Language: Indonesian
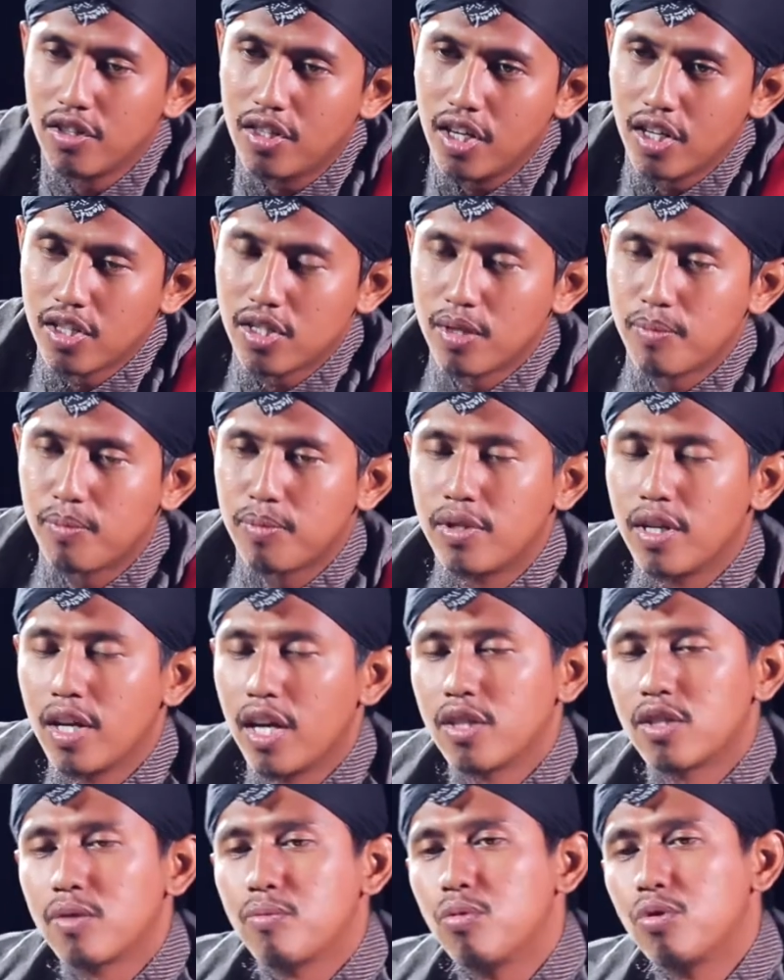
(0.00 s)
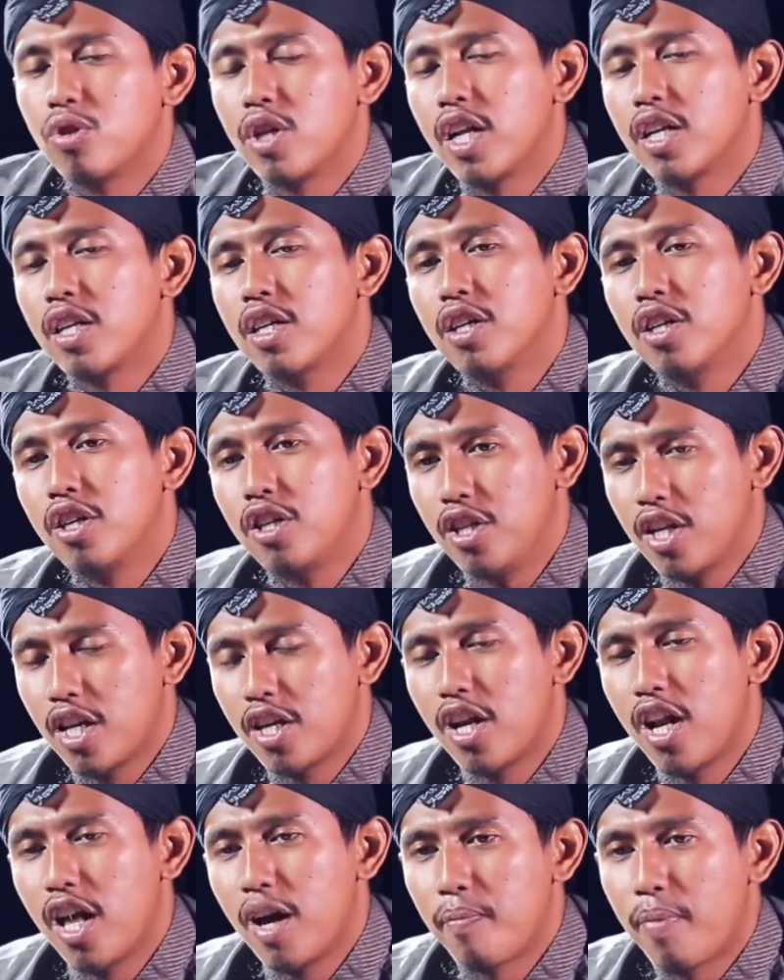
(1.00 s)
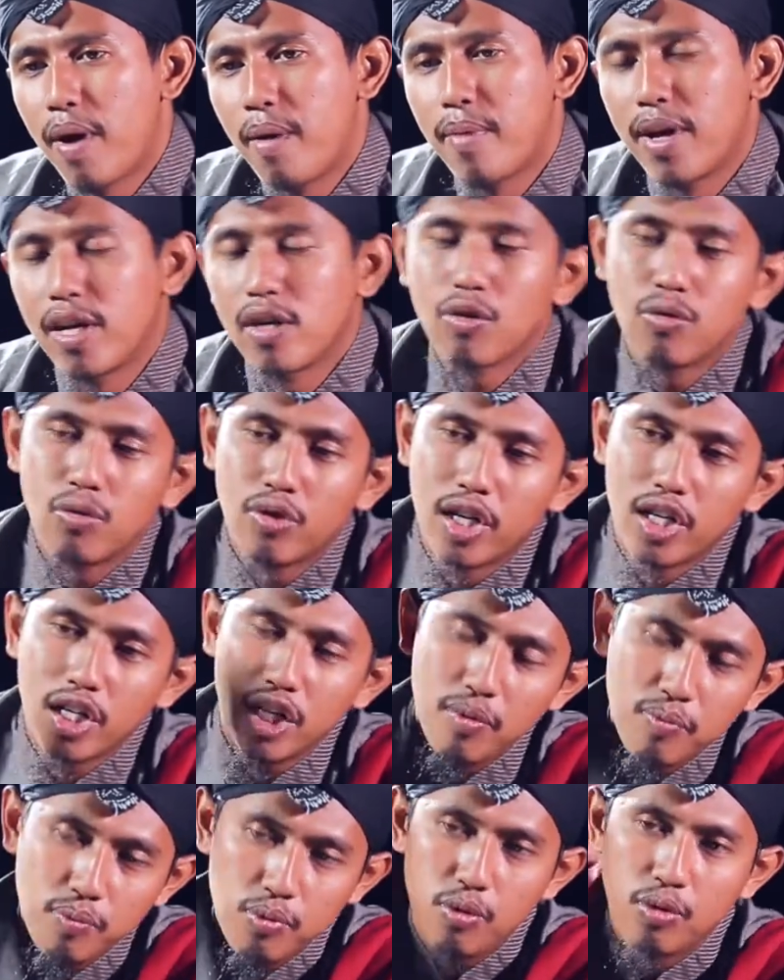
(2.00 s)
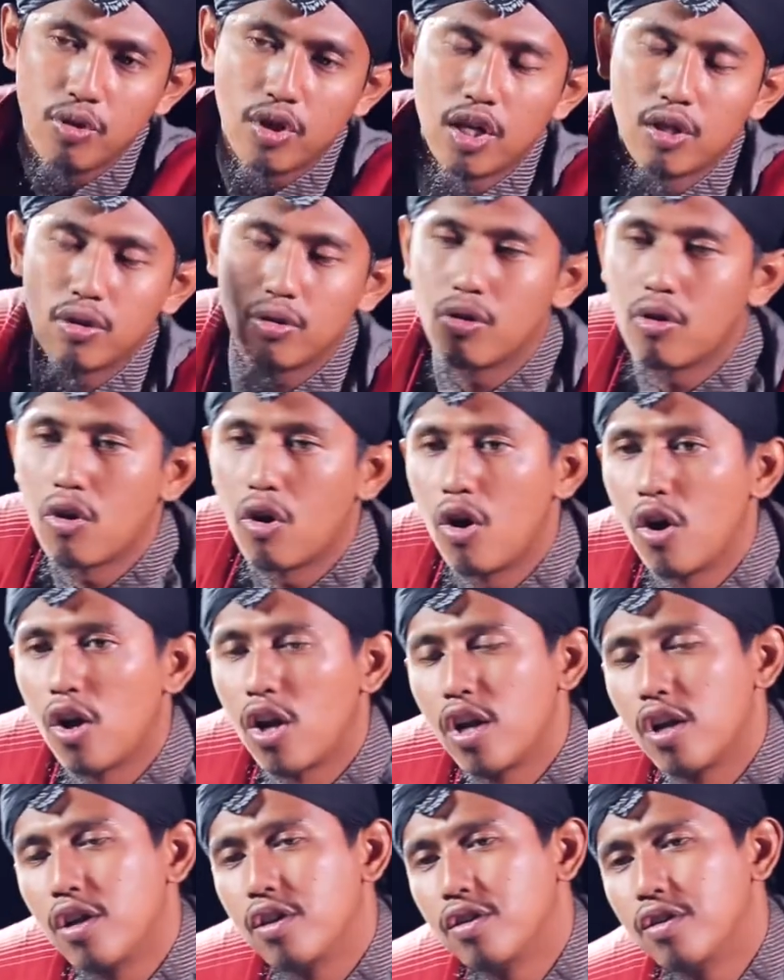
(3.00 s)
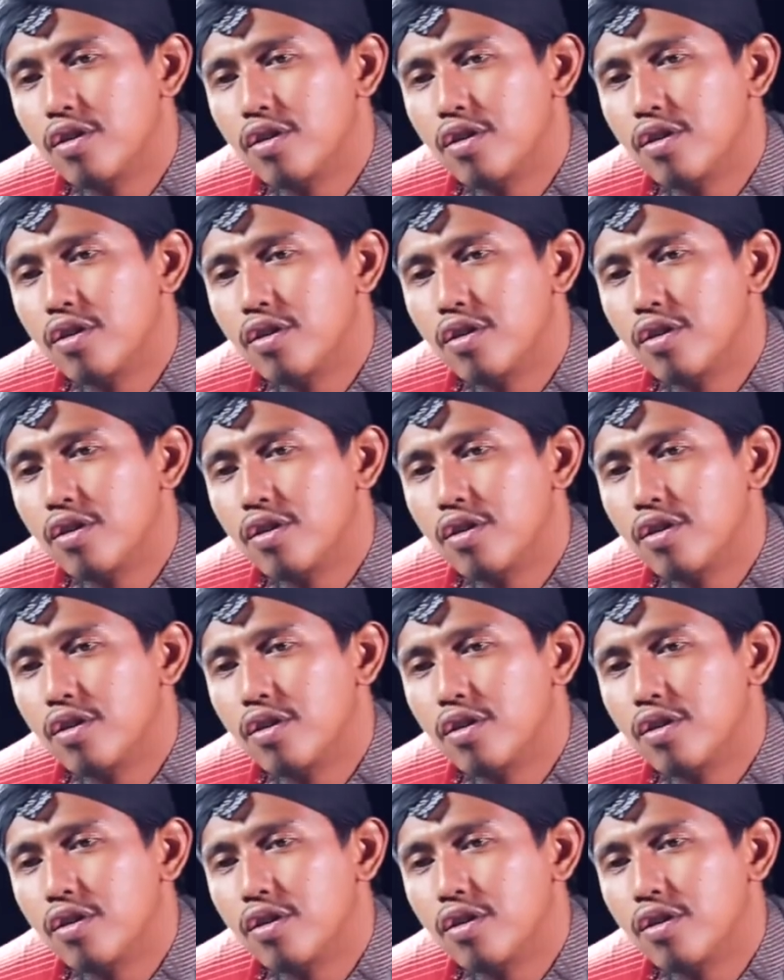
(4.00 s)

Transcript: ya dengan sebutan ini adalah pamanku dari ibu yaitu Khol.